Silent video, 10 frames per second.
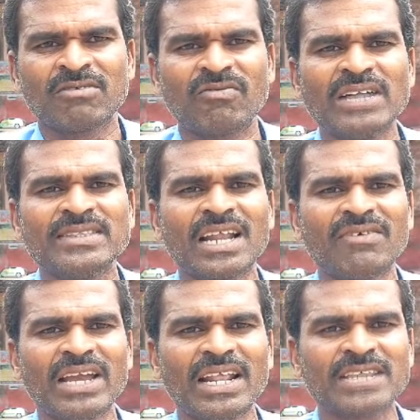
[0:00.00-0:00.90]
వందల
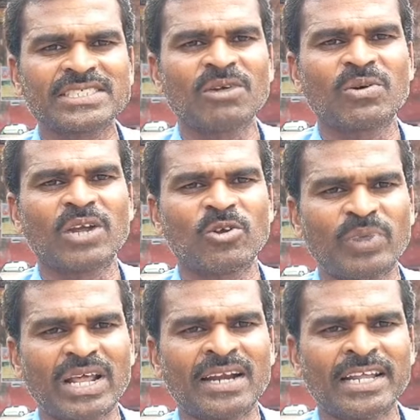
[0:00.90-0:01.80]
వేల లక్షల కోట్ల
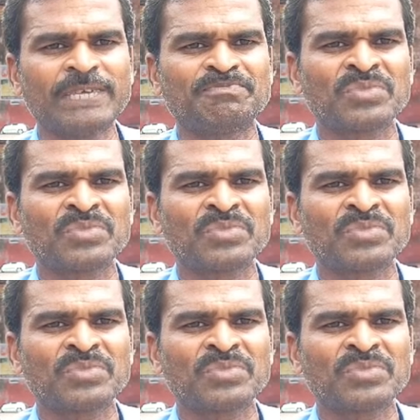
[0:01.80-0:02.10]
రూపాయలన్నీ